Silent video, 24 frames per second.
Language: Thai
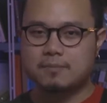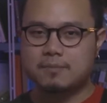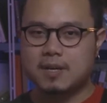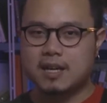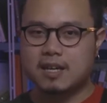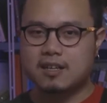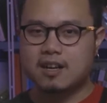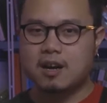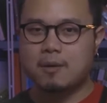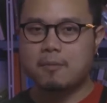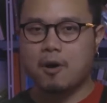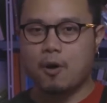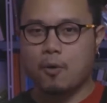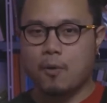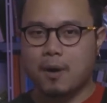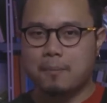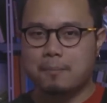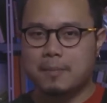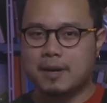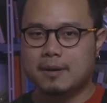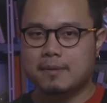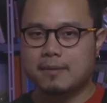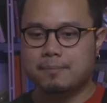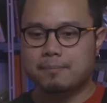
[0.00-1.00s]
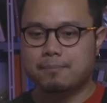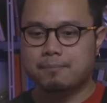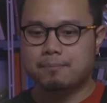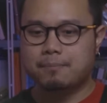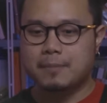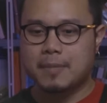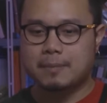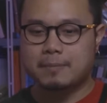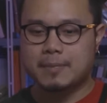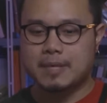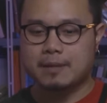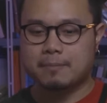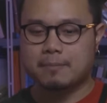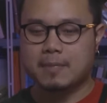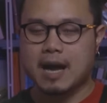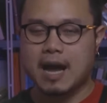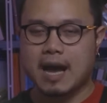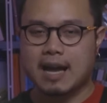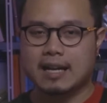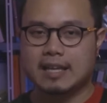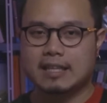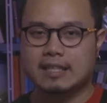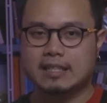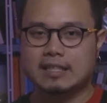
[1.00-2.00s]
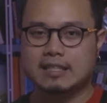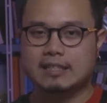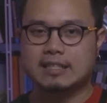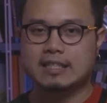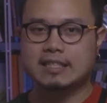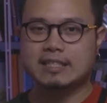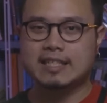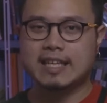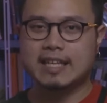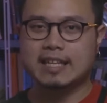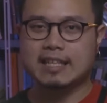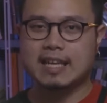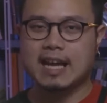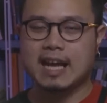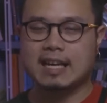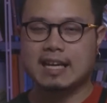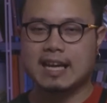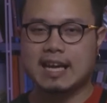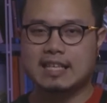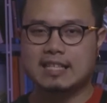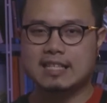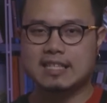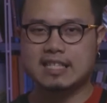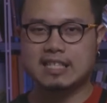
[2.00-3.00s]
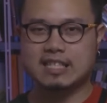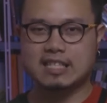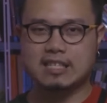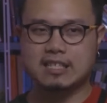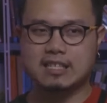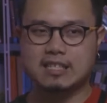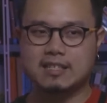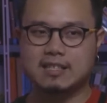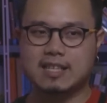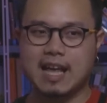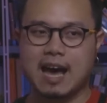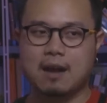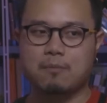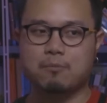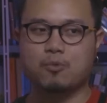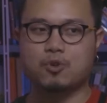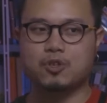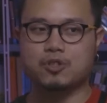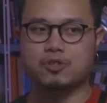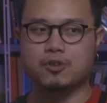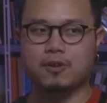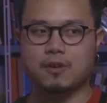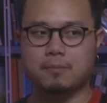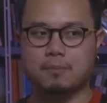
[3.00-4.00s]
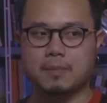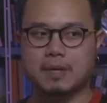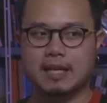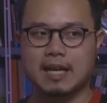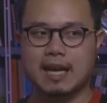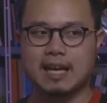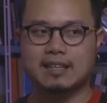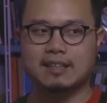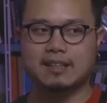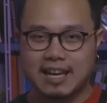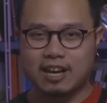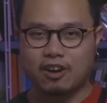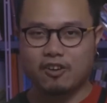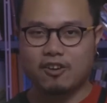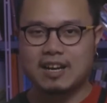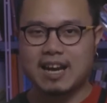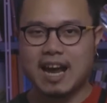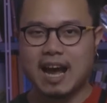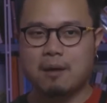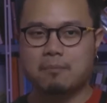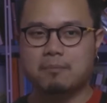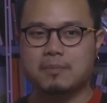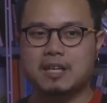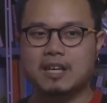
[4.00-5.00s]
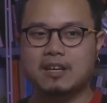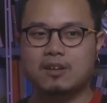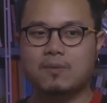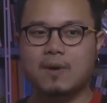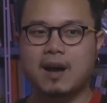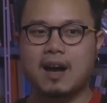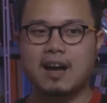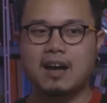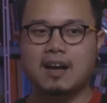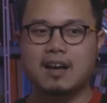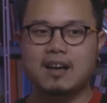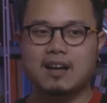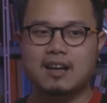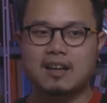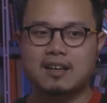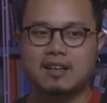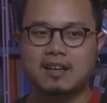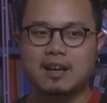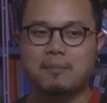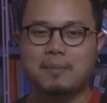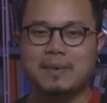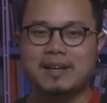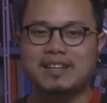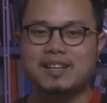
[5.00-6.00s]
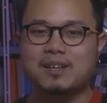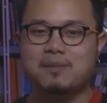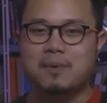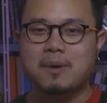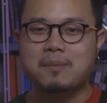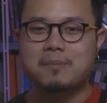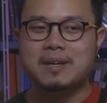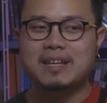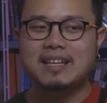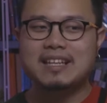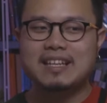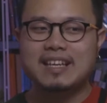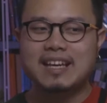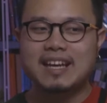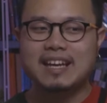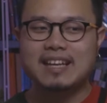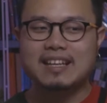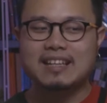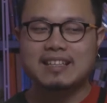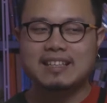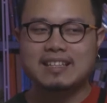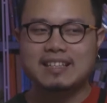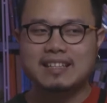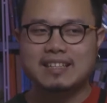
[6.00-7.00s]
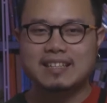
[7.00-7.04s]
เพื่อนก็บอกว่ามันเป็นอีกมหาลัยหนึ่งที่เด่นทางด้านสื่อสารมวลชนเหมือนกันเราก็ถามเพื่อนว่าทำไมเธอไม่ไปเรียน